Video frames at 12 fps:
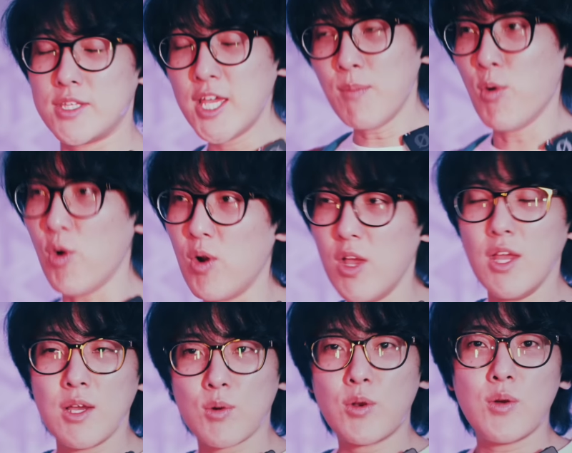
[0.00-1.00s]
でも、
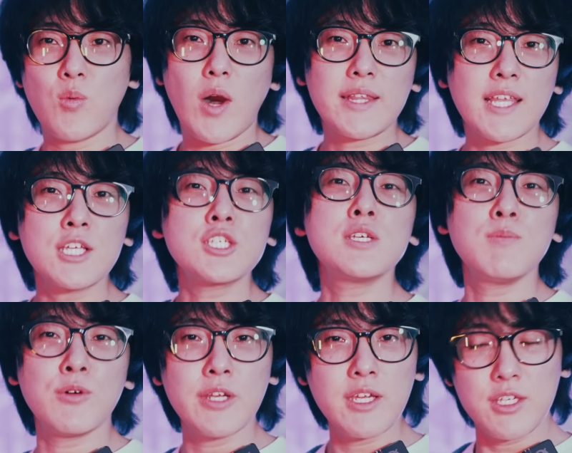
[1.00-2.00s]
この私
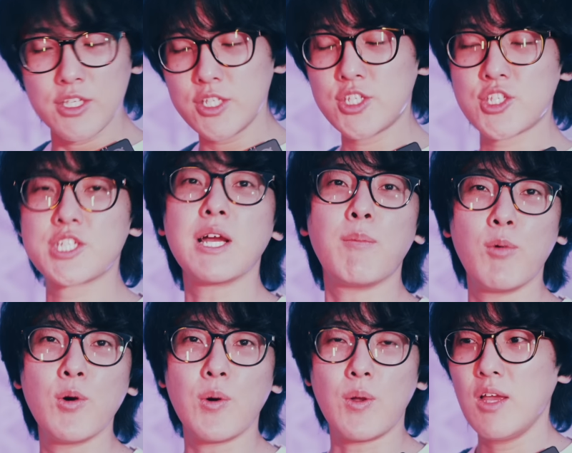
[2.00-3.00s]
もね、筆者
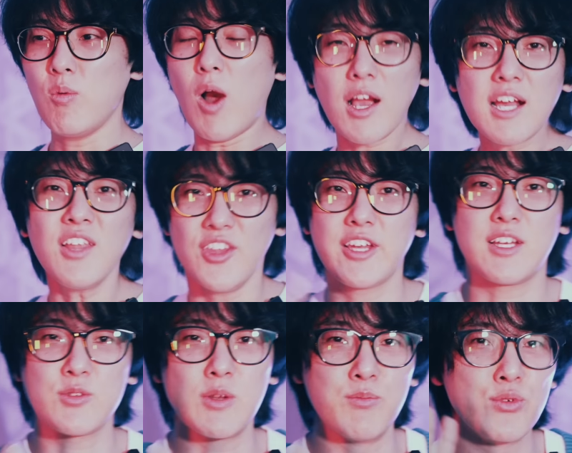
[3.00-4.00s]
も、わかんないか
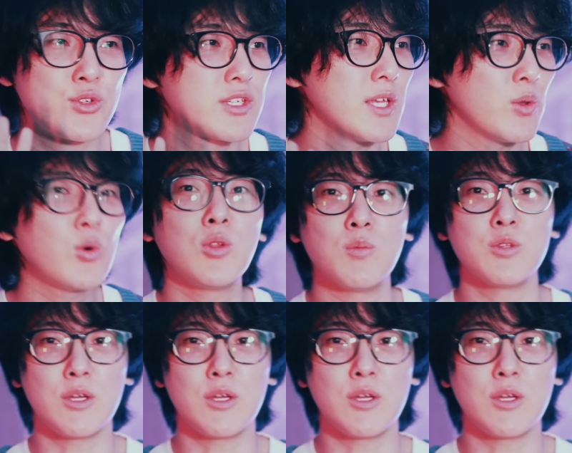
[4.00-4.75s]
ら、その物件のことも。